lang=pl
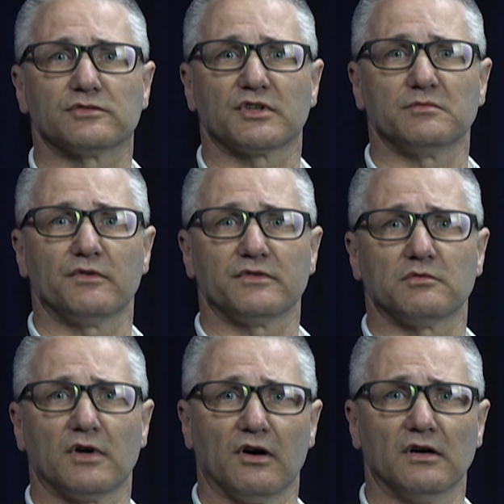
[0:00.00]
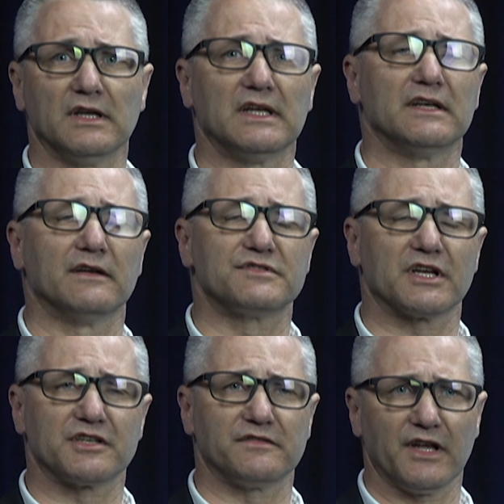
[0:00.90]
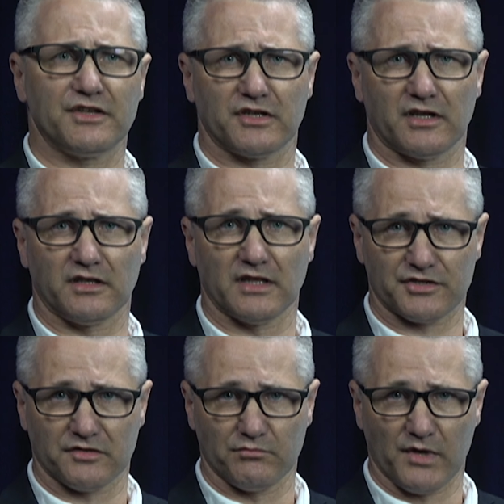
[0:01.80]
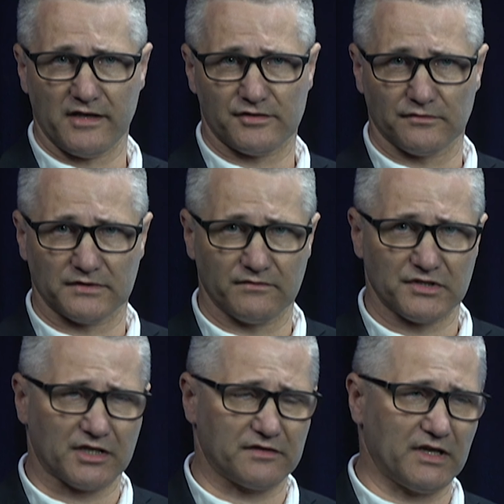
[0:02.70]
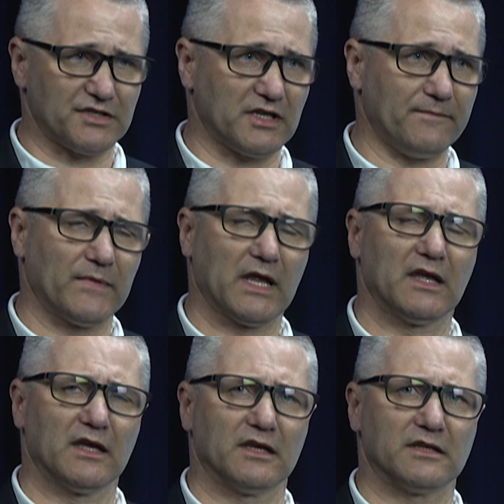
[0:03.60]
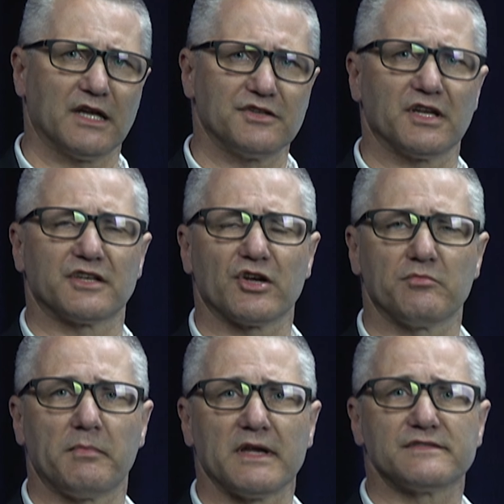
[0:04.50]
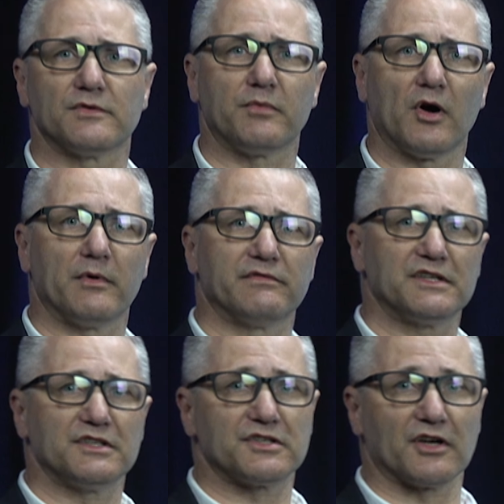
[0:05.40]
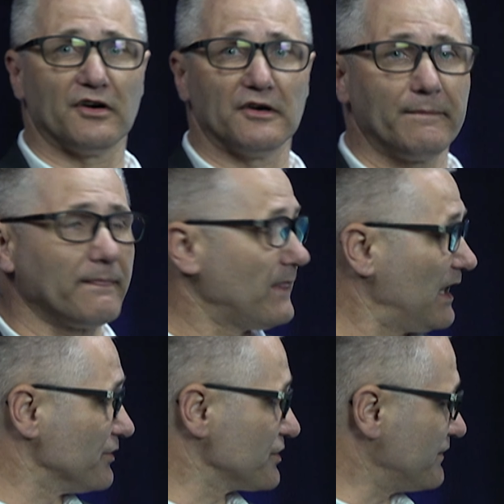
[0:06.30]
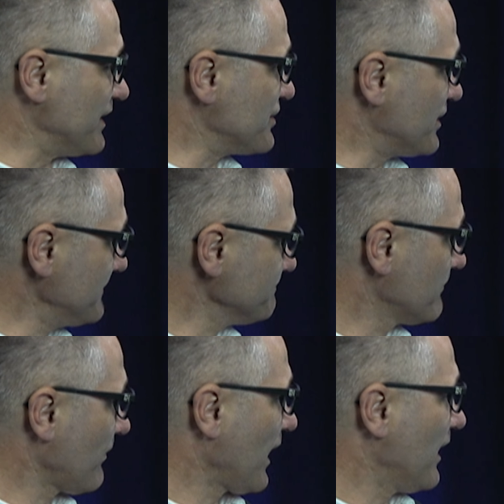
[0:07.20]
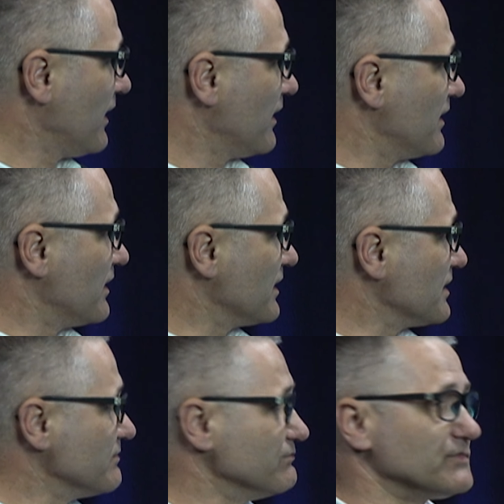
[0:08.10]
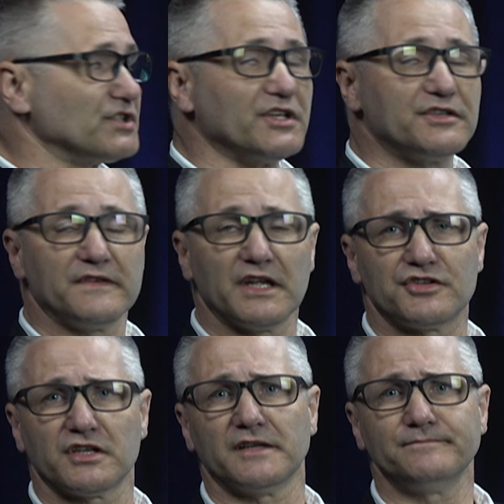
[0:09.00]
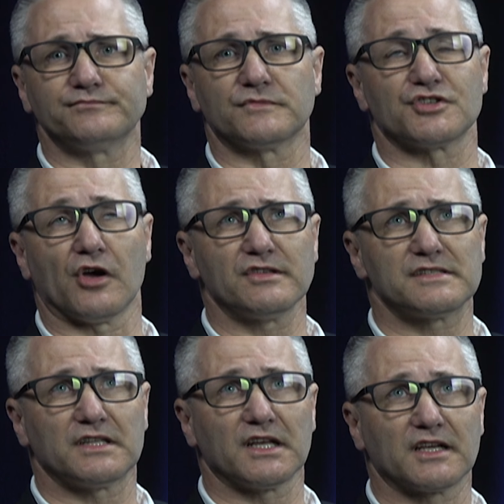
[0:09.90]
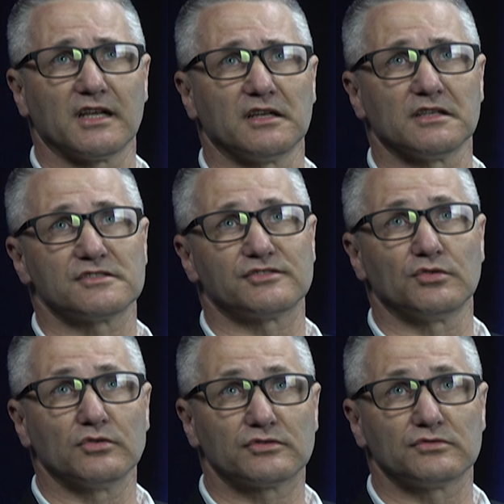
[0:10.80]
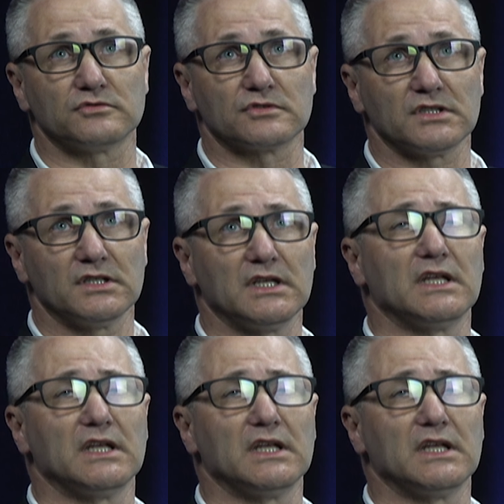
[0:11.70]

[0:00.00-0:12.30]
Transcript: który mówił o wszechświecie i naszym miejscu w tym wszechświecie. Ja dzisiaj chciałbym Państwu opowiedzieć o nanoświecie, czyli świecie cząstek, struktur,